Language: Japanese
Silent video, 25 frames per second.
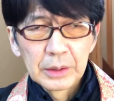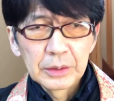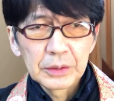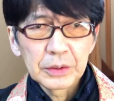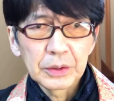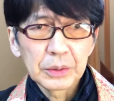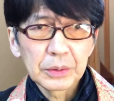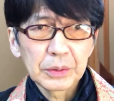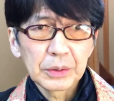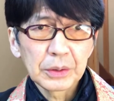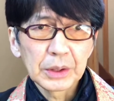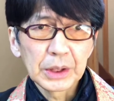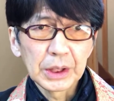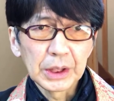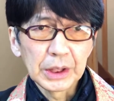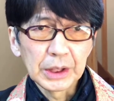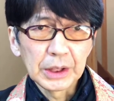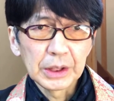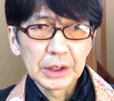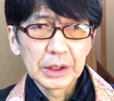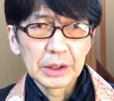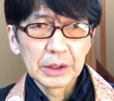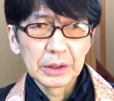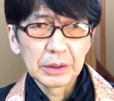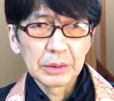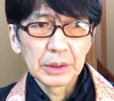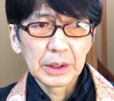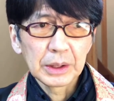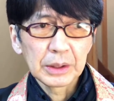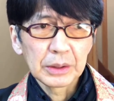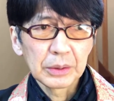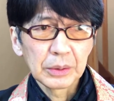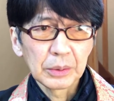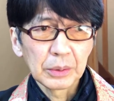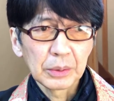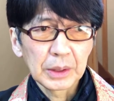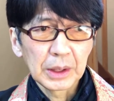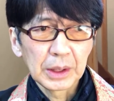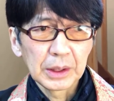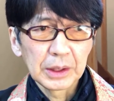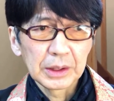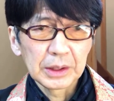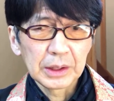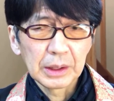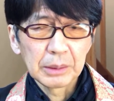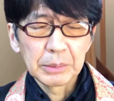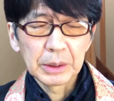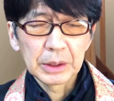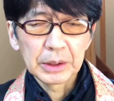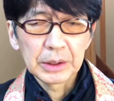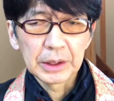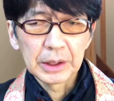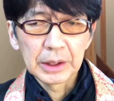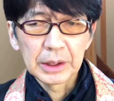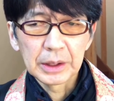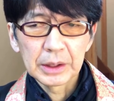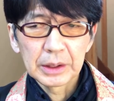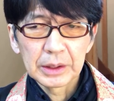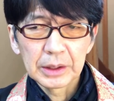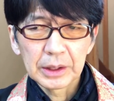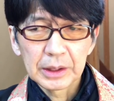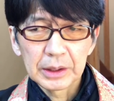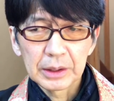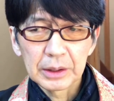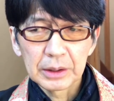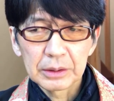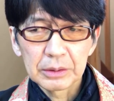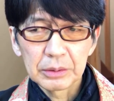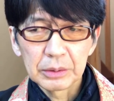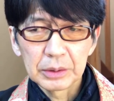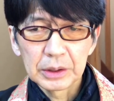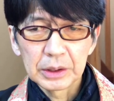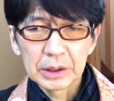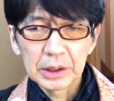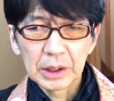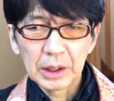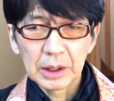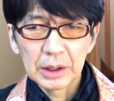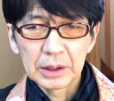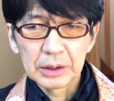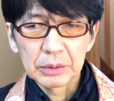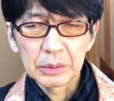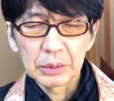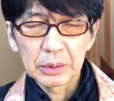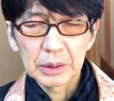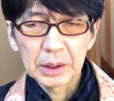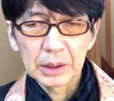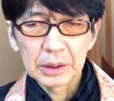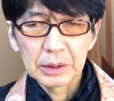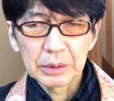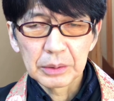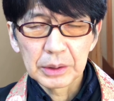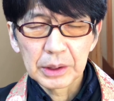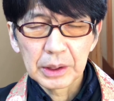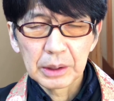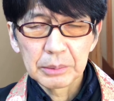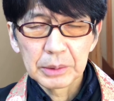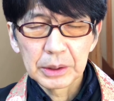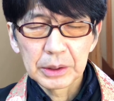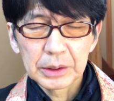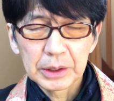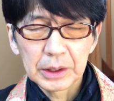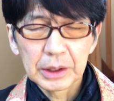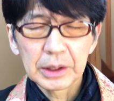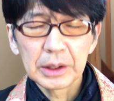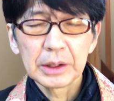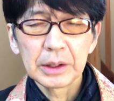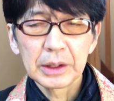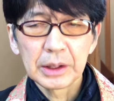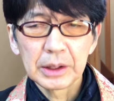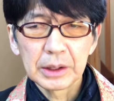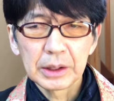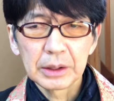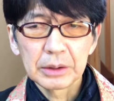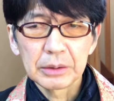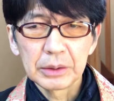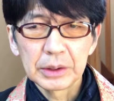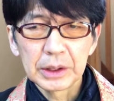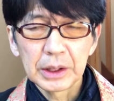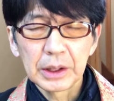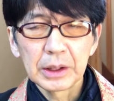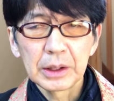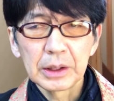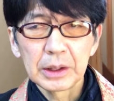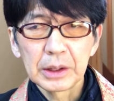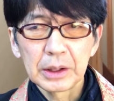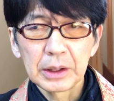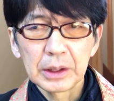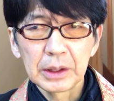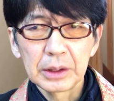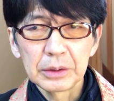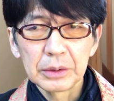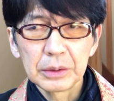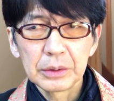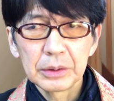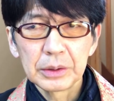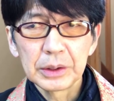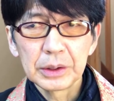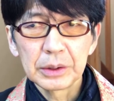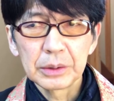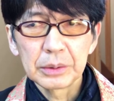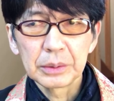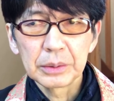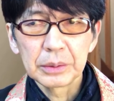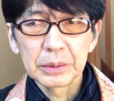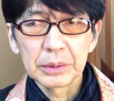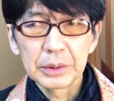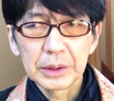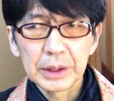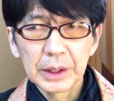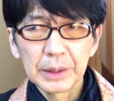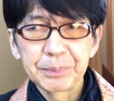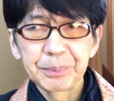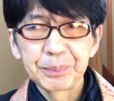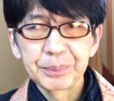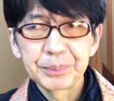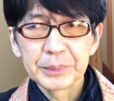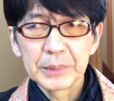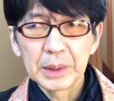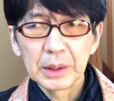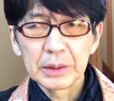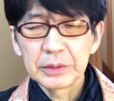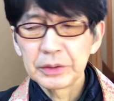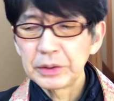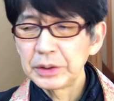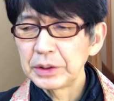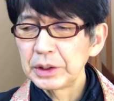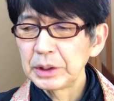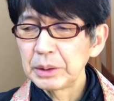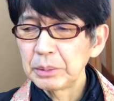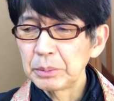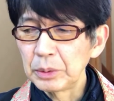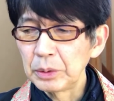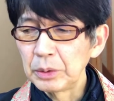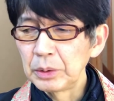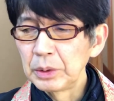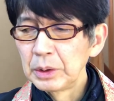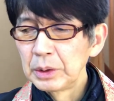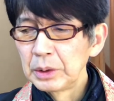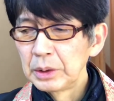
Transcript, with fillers: その時にようやっとお金貯めて大学に入るお金を貯めて大学に入らはるっていうことでそれでも